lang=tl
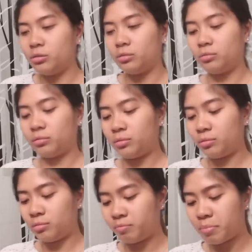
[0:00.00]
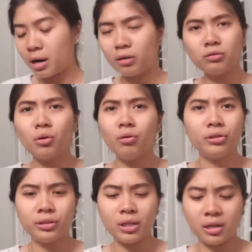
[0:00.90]
kong parang
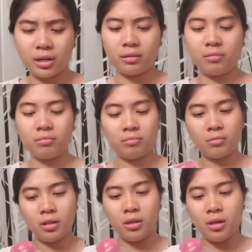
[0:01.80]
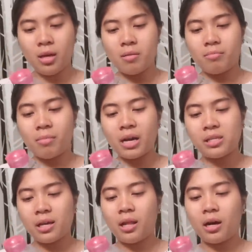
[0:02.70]
toner na rin.
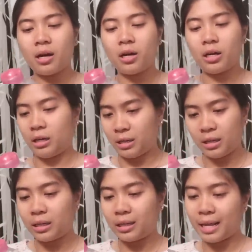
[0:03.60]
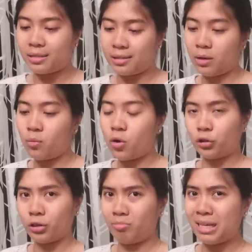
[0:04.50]
Micellar Cleansing
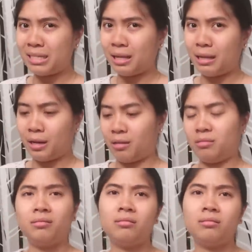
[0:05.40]
Water. Micellar.